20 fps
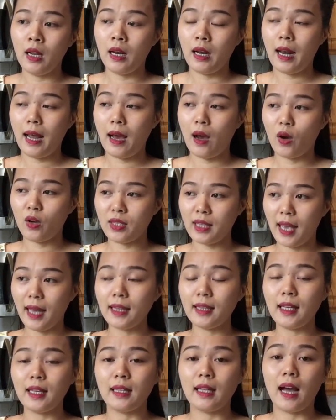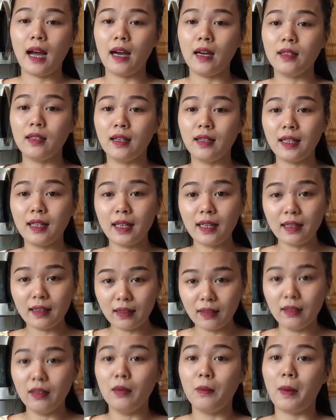là họ trả tiền thợ. Những cái
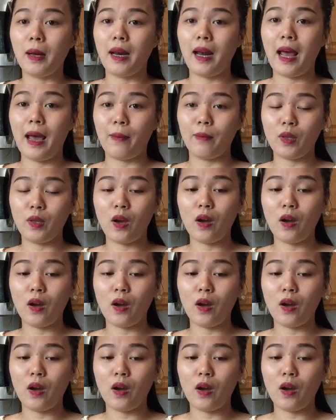người mà làm